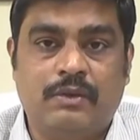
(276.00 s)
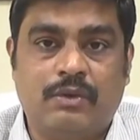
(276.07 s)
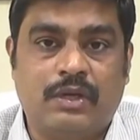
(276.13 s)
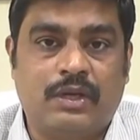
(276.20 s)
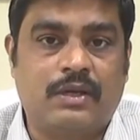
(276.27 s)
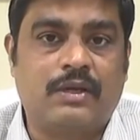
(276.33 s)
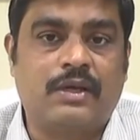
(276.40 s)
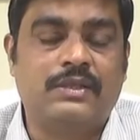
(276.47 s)

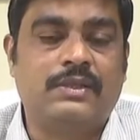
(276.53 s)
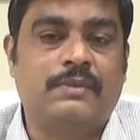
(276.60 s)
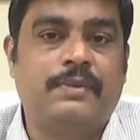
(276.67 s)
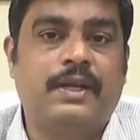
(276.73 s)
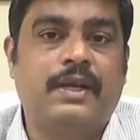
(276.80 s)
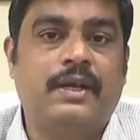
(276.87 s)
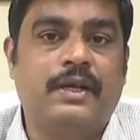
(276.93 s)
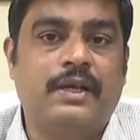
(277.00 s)
ఒక రకంగా
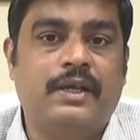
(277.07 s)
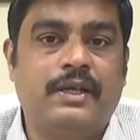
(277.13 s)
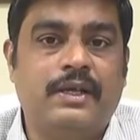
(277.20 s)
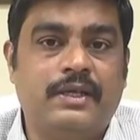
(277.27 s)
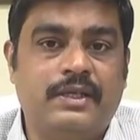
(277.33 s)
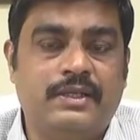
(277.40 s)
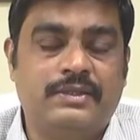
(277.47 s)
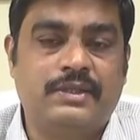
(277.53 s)
చెప్పాలంటే
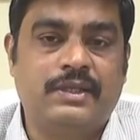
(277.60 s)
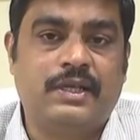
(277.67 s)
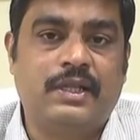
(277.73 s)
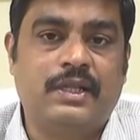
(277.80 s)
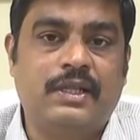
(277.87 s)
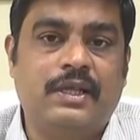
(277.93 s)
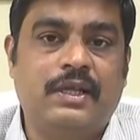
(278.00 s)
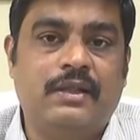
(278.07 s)
ఈ టెస్టింగ్
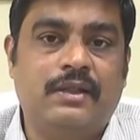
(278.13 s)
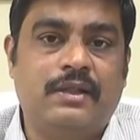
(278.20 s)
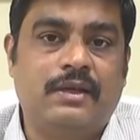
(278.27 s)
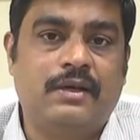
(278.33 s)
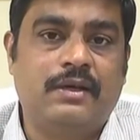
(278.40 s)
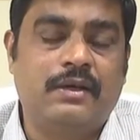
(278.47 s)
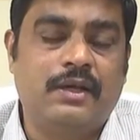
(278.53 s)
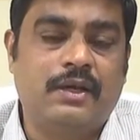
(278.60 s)
అనేది ఎంత
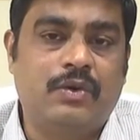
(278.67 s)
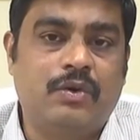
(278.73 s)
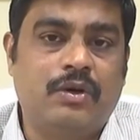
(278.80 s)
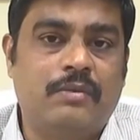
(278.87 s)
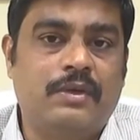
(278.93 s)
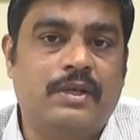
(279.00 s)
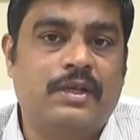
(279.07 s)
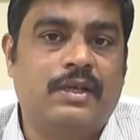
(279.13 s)
ఎక్కువ
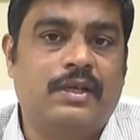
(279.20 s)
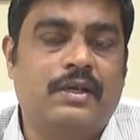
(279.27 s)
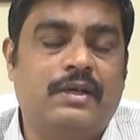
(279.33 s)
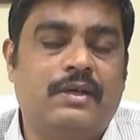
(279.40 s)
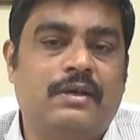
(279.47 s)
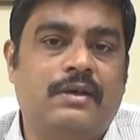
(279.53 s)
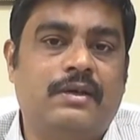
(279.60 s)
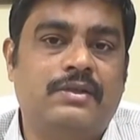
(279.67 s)
మనకి
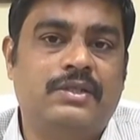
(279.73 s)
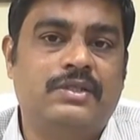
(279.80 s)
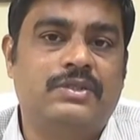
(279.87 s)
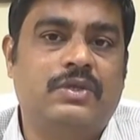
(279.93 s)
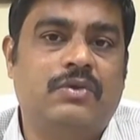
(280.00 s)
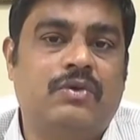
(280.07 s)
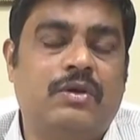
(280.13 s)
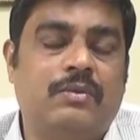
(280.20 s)
uh,
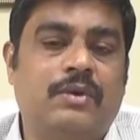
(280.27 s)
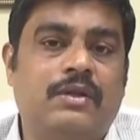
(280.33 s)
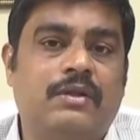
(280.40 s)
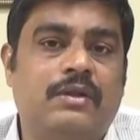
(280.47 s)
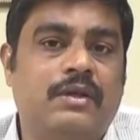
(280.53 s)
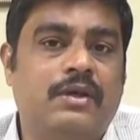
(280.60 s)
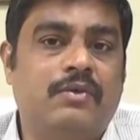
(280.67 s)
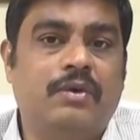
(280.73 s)
చేస్తూ ఉన్నామో
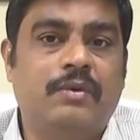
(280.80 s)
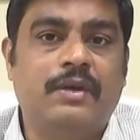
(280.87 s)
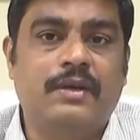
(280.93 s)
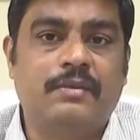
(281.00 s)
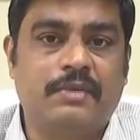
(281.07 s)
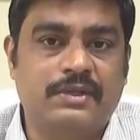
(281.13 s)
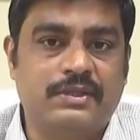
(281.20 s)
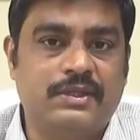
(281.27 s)
అంత ఎక్కువ
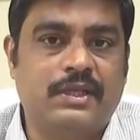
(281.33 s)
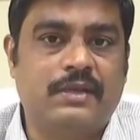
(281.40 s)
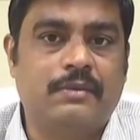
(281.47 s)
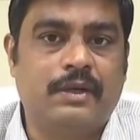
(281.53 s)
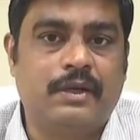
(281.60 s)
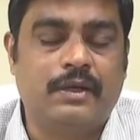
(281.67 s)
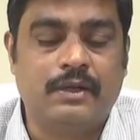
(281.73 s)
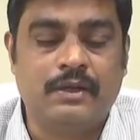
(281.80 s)
మనకి
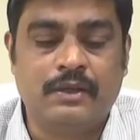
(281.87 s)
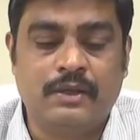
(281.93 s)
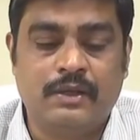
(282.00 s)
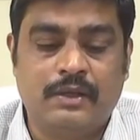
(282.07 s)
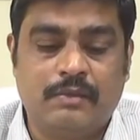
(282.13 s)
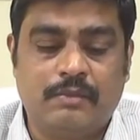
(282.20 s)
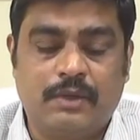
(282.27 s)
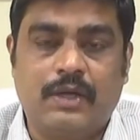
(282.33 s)
మంచిదన్నమాట
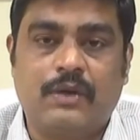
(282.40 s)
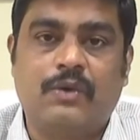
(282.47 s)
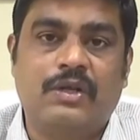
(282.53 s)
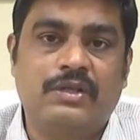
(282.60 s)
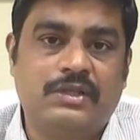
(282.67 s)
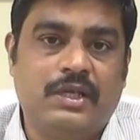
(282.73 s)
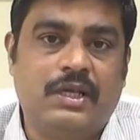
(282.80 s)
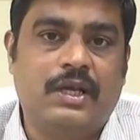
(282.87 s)
మన
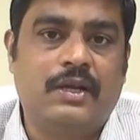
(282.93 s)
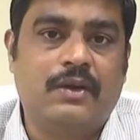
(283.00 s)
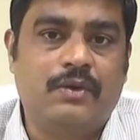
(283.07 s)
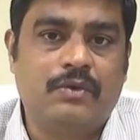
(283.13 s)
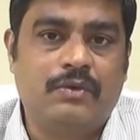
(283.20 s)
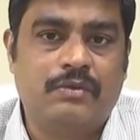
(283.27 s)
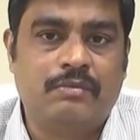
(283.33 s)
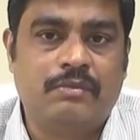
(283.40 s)
కూడా జిల్లాలో
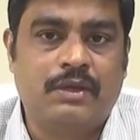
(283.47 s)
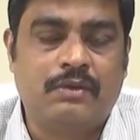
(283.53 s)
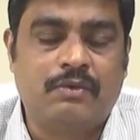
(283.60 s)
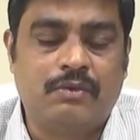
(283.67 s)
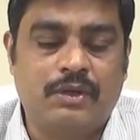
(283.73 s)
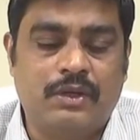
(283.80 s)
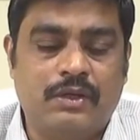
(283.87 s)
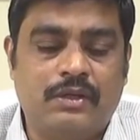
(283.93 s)

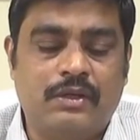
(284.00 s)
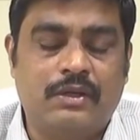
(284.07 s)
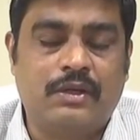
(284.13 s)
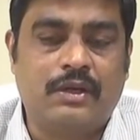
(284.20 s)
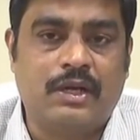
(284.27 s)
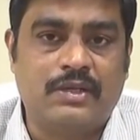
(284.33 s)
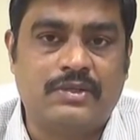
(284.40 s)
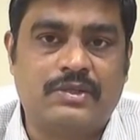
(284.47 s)
మనకున్న
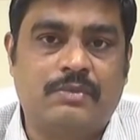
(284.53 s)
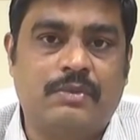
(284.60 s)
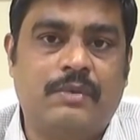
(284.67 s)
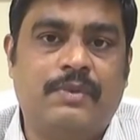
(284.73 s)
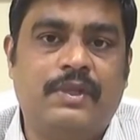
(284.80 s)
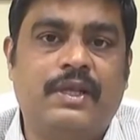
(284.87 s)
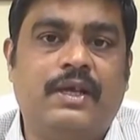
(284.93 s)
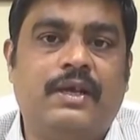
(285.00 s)
రాష్ట్రంలో
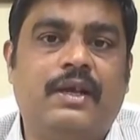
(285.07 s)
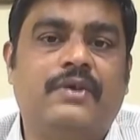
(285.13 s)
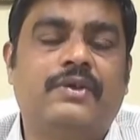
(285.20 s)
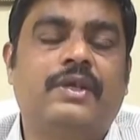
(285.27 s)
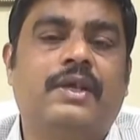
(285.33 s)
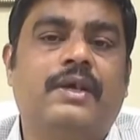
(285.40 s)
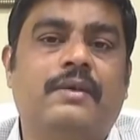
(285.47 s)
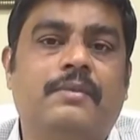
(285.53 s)
పదిహేను
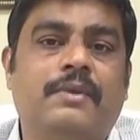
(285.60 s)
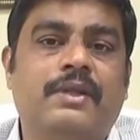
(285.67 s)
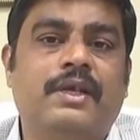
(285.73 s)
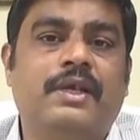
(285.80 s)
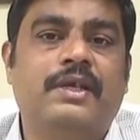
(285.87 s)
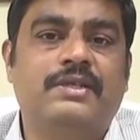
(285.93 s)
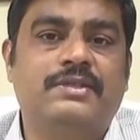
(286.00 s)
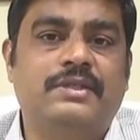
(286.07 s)
లక్షల
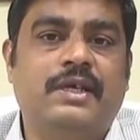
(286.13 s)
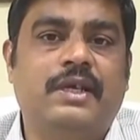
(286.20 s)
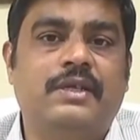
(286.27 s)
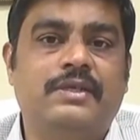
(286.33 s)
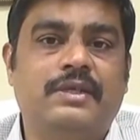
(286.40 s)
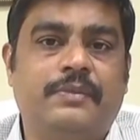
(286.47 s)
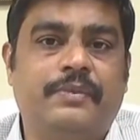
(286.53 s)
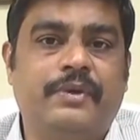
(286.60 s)
మందికి టెస్ట్
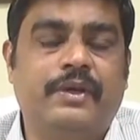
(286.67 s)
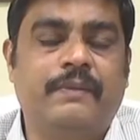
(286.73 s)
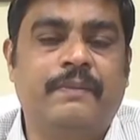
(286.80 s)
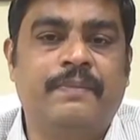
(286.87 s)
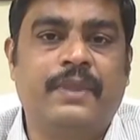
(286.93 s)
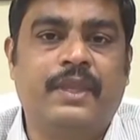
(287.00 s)
చేయాలని చెప్పి